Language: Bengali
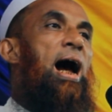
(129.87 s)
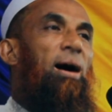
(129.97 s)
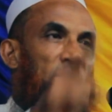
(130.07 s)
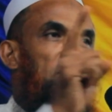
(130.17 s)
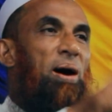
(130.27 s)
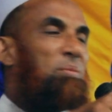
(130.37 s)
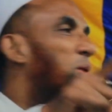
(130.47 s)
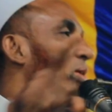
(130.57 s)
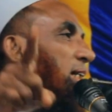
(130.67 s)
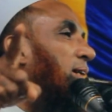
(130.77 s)
আমার
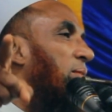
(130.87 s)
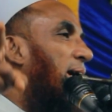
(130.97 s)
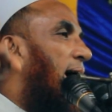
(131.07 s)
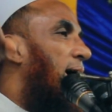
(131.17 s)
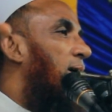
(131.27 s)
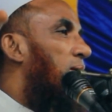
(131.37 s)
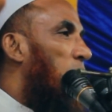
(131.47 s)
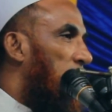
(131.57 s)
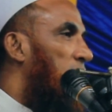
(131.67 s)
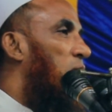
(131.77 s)
মাহফিল অতি দেবে না
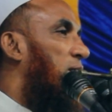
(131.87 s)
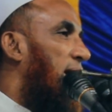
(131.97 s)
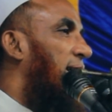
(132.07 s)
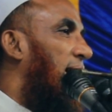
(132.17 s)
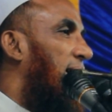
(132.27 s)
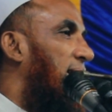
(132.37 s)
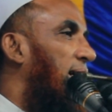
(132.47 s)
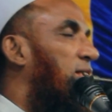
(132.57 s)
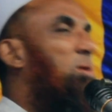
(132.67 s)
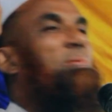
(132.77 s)
ও সিও সেই ক্লাসের
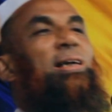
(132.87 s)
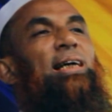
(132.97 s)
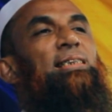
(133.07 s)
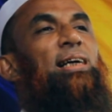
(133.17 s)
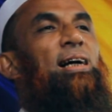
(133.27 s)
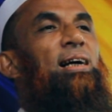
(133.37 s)
একজন ফাটাইছে